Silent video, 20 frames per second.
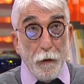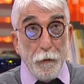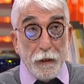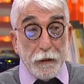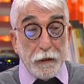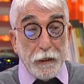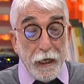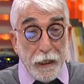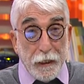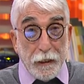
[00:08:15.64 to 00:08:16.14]
ama
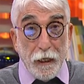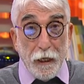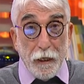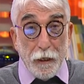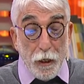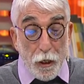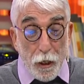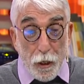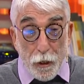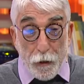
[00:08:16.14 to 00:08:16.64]
tekrar
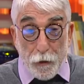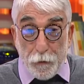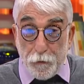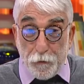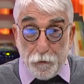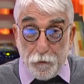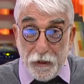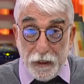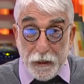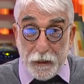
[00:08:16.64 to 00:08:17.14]

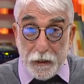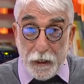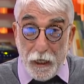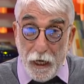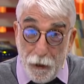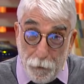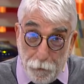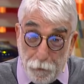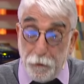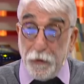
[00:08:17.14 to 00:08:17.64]
biz
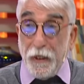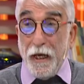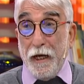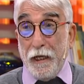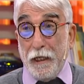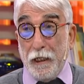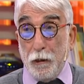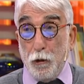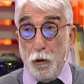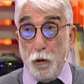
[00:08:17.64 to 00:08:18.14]
hep bir
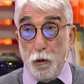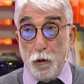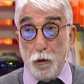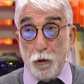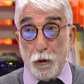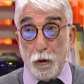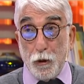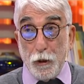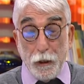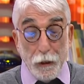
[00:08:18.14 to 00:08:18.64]
arada
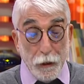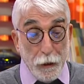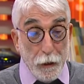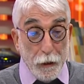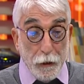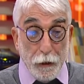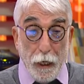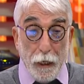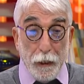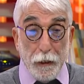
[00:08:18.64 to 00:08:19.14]
olduk.
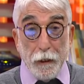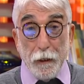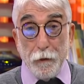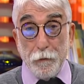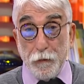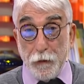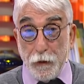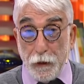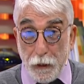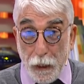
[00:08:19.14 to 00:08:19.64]
Yani
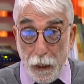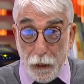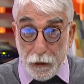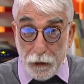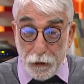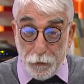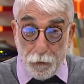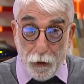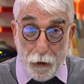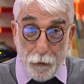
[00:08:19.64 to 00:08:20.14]

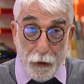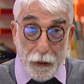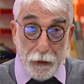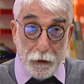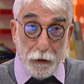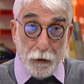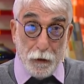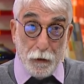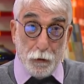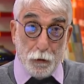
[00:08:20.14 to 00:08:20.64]
gerçi
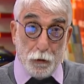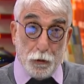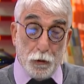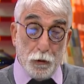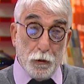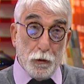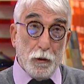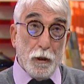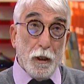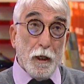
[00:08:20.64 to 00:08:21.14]
babanla
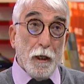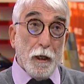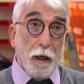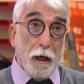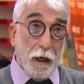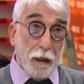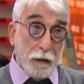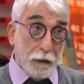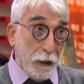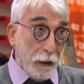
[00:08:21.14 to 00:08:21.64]
olsun,
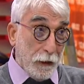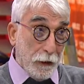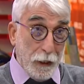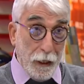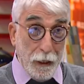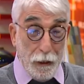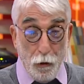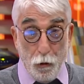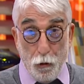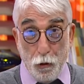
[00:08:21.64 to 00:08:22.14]

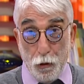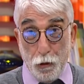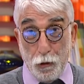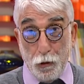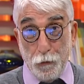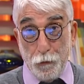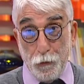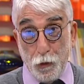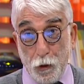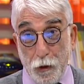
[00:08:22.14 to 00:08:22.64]
Altanlarla
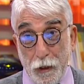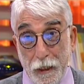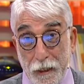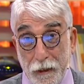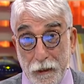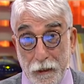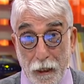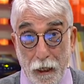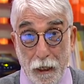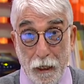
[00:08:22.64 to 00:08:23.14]
olsun, bütün
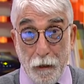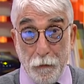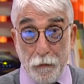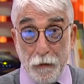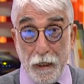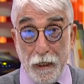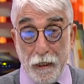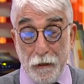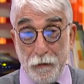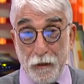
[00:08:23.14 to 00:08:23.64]
eski
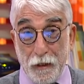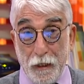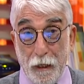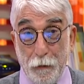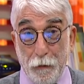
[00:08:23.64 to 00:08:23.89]
abilerimizle,